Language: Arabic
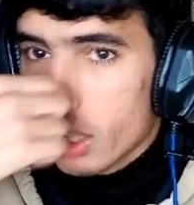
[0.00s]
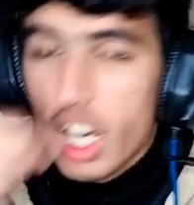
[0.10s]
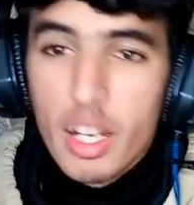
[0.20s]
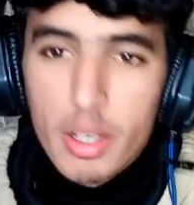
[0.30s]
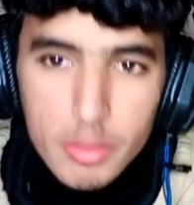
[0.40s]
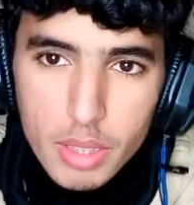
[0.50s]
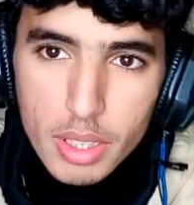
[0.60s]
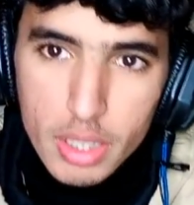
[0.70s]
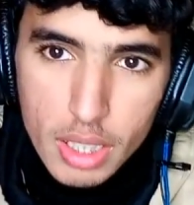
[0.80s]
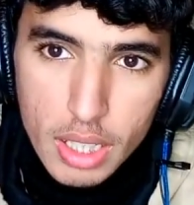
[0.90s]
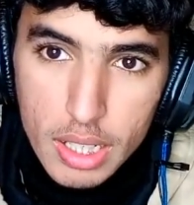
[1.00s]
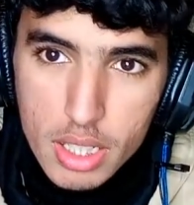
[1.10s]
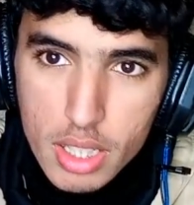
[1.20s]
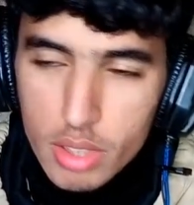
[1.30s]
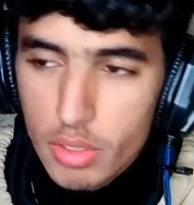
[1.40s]
اه ذاك
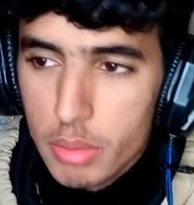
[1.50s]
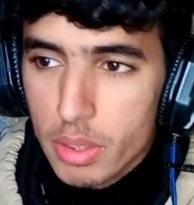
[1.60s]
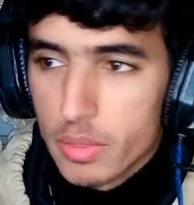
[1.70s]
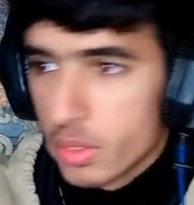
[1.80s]
ارتيزون بحال هاك